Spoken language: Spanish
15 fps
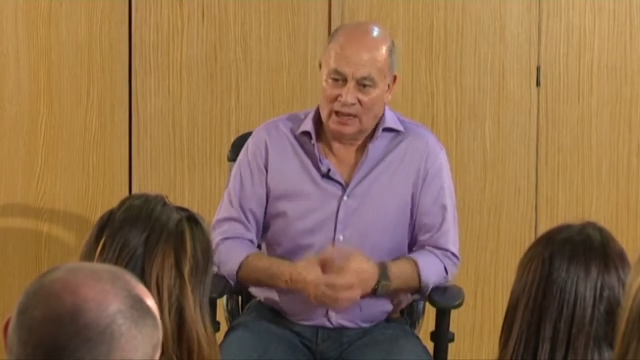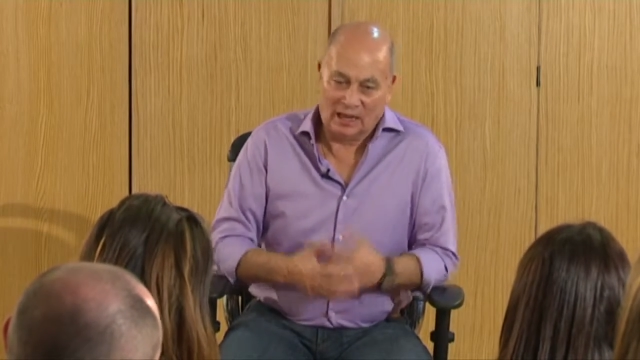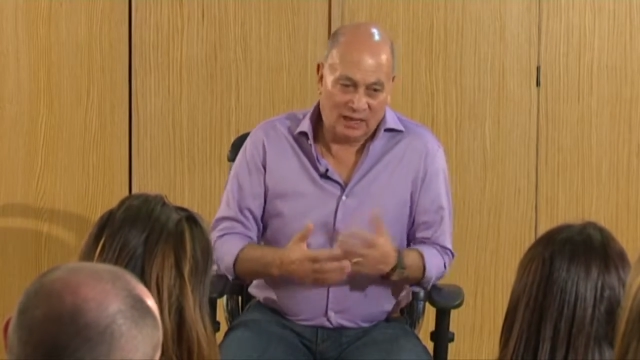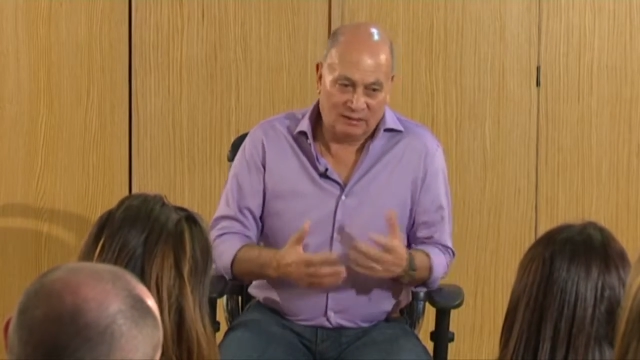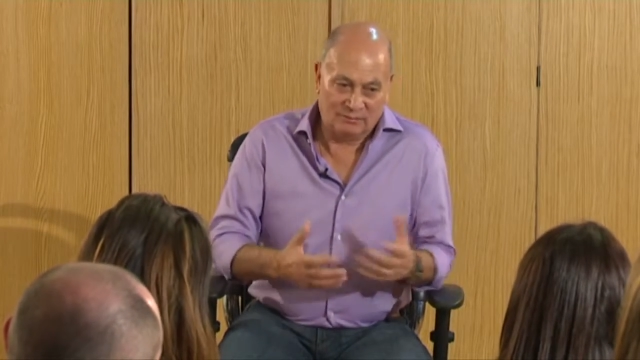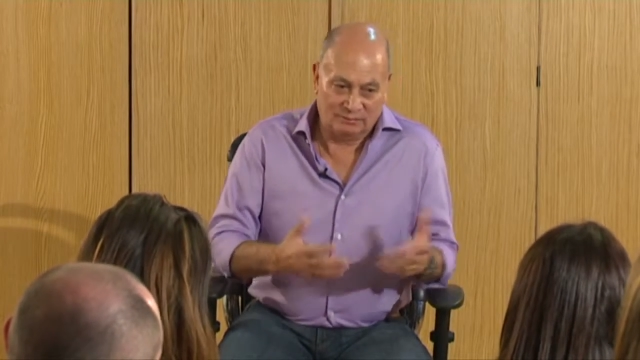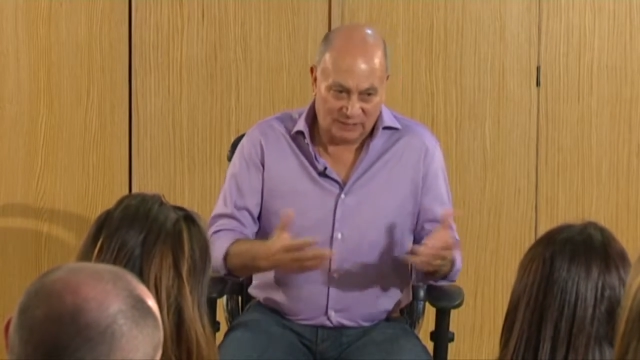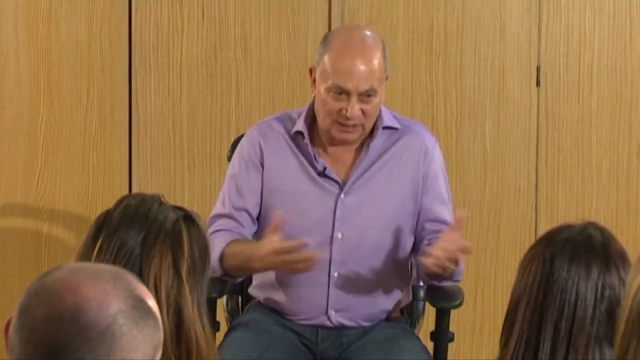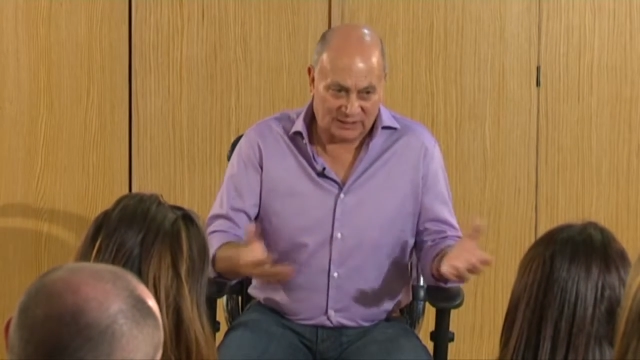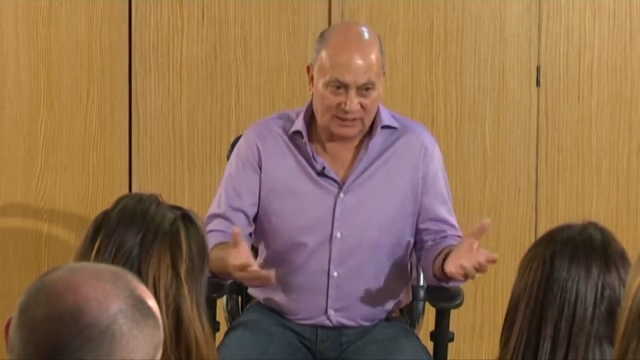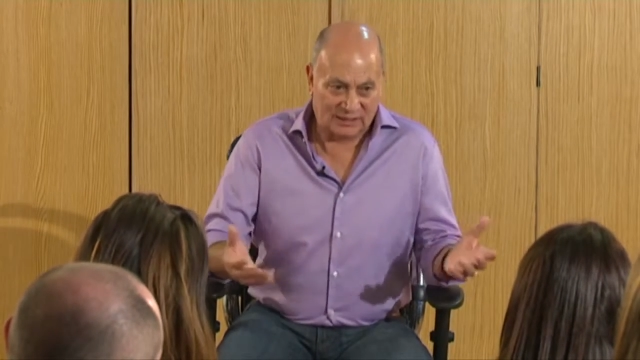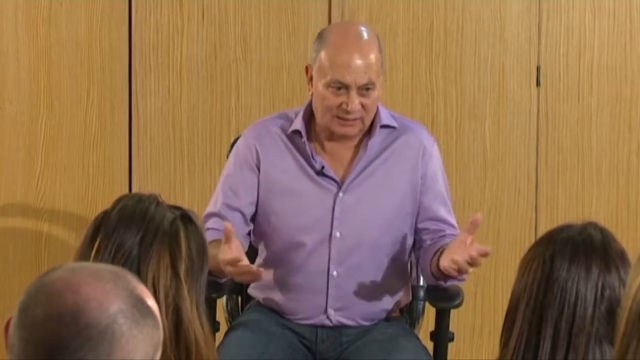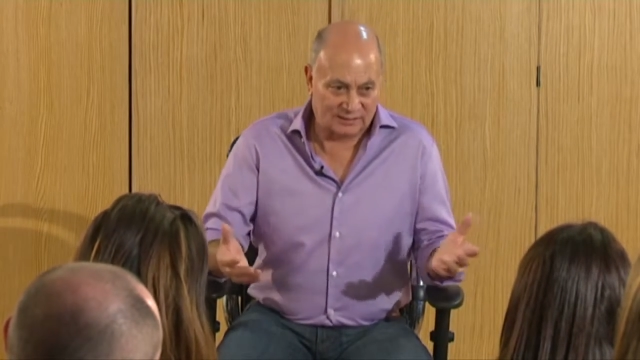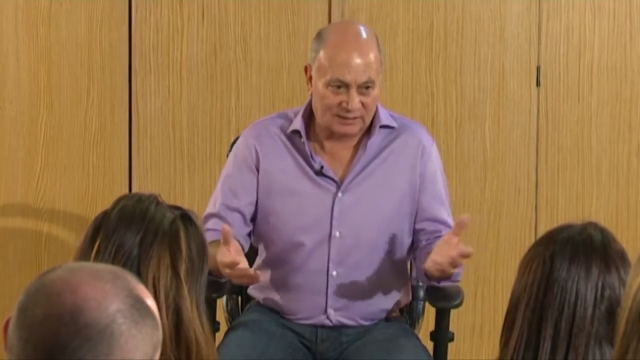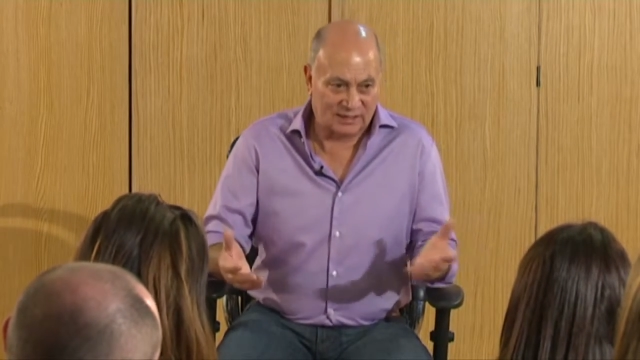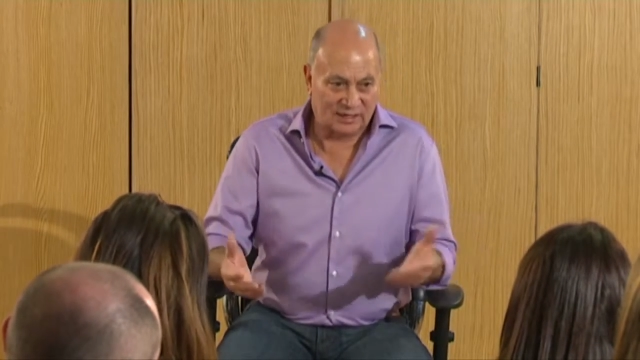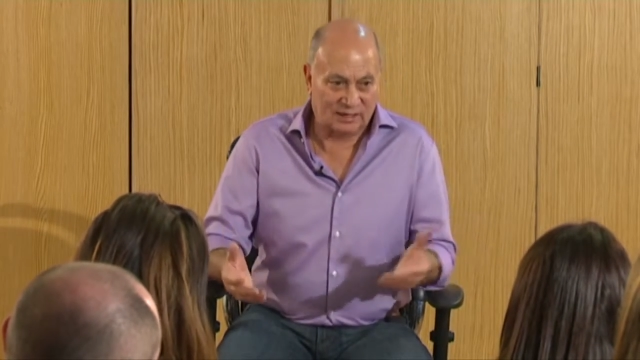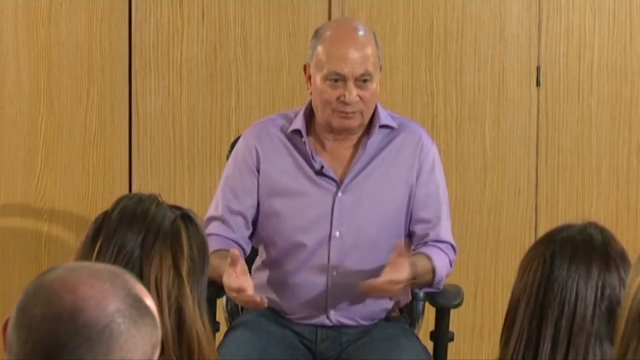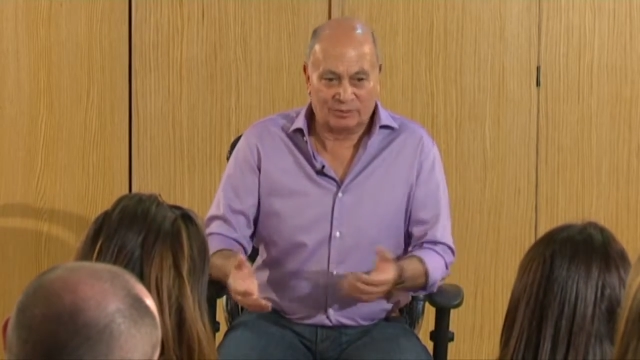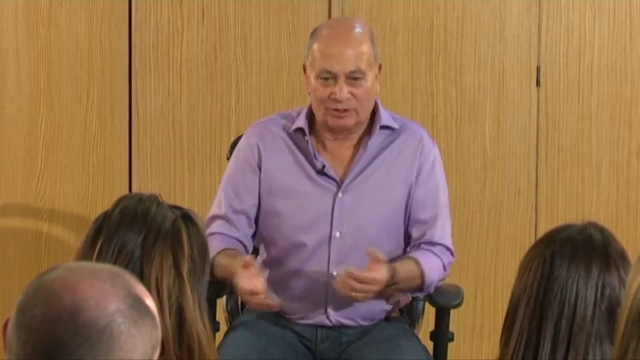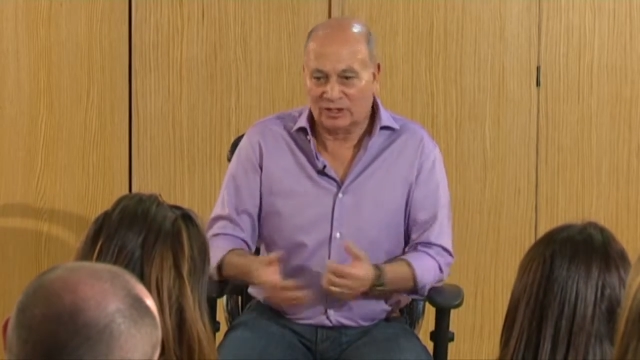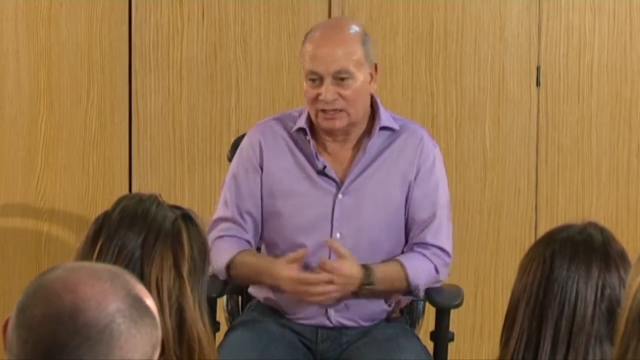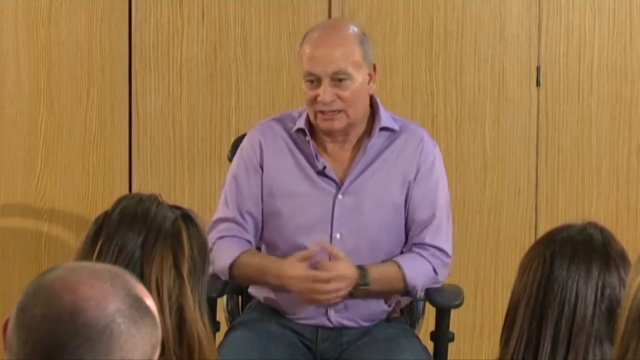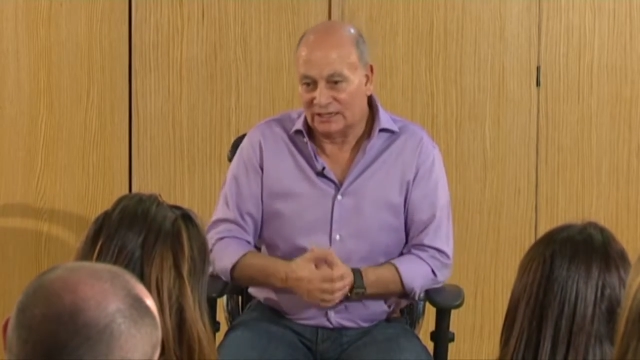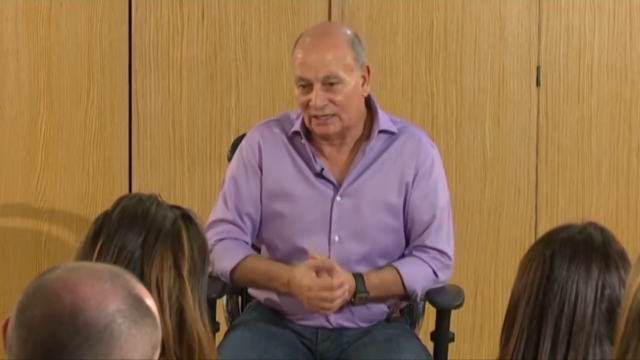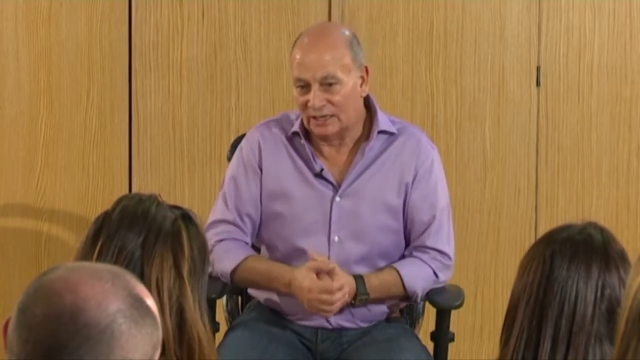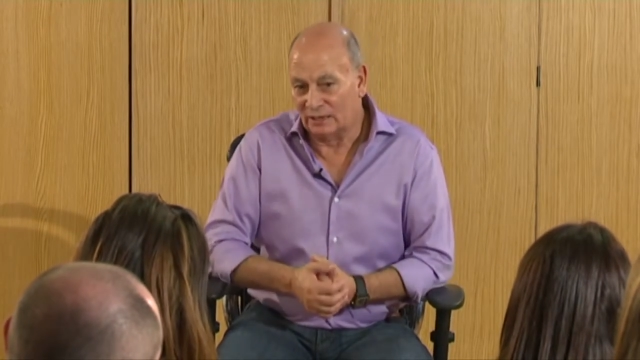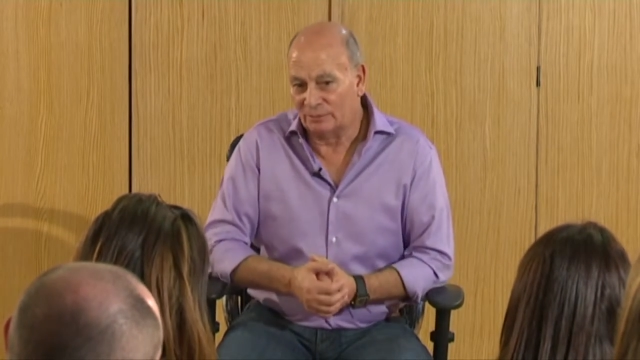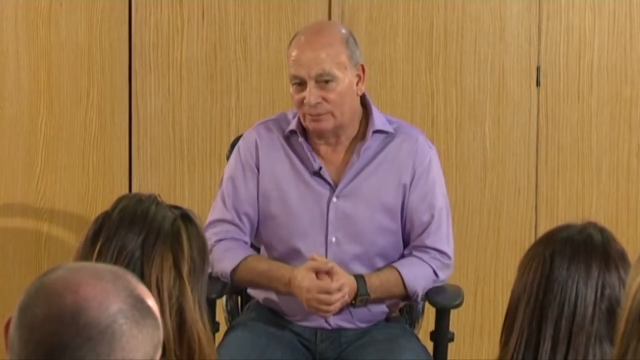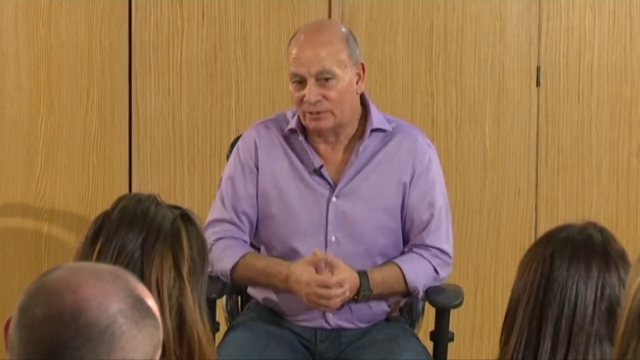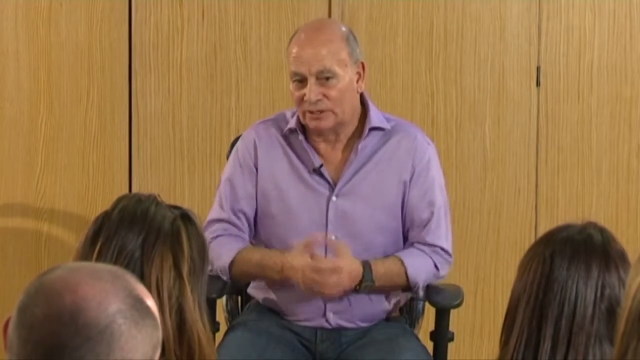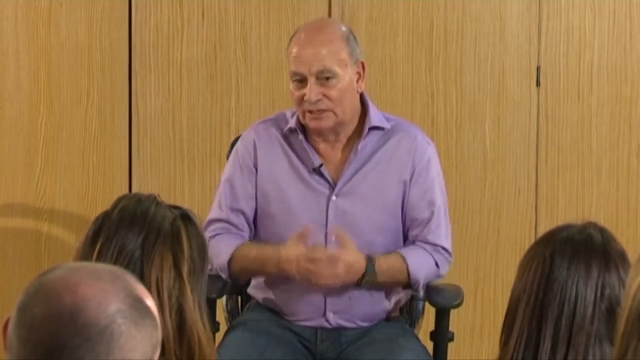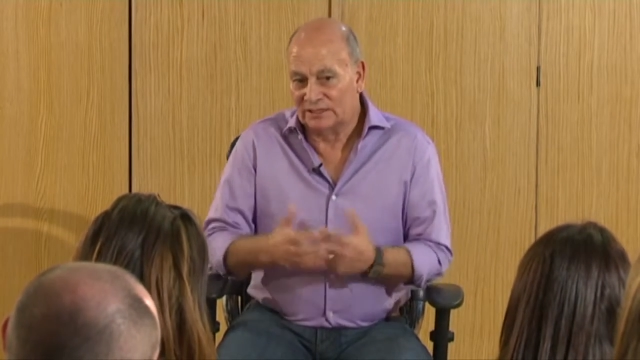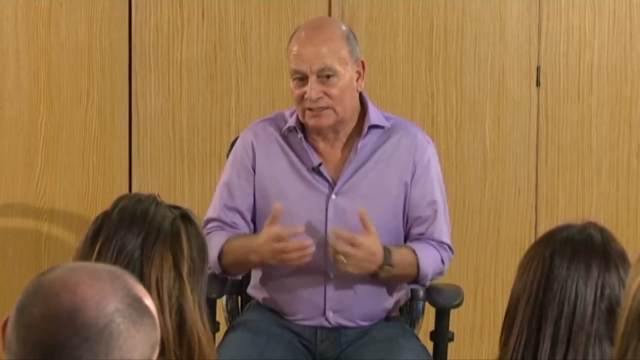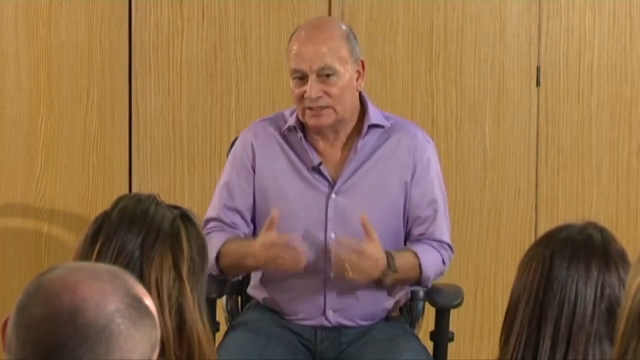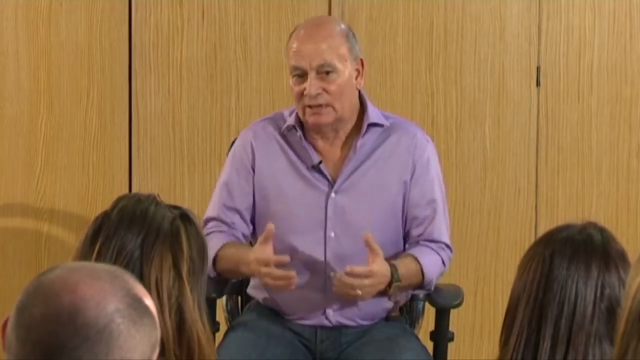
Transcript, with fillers: a meterse en la política, porque